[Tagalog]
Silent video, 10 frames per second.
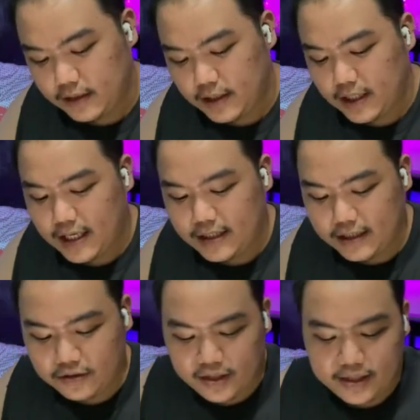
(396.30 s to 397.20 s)
At ito
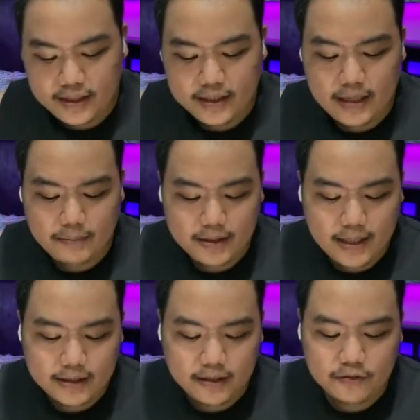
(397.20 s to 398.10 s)
na yung ginagamit
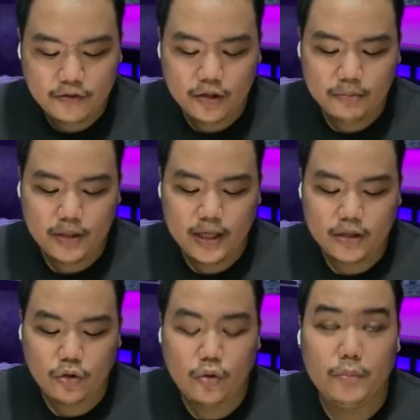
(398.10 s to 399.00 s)
nating formula to
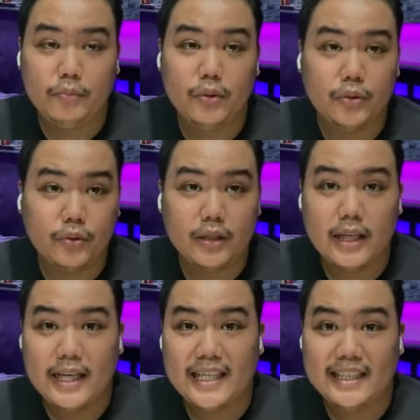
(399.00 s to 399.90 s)
compute
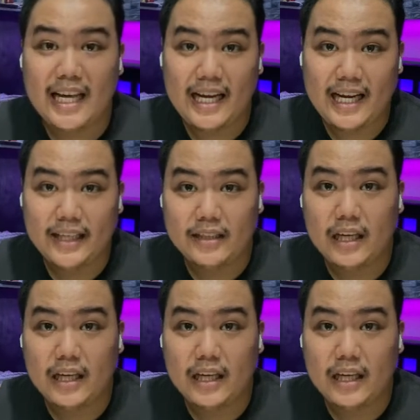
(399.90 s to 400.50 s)
the nth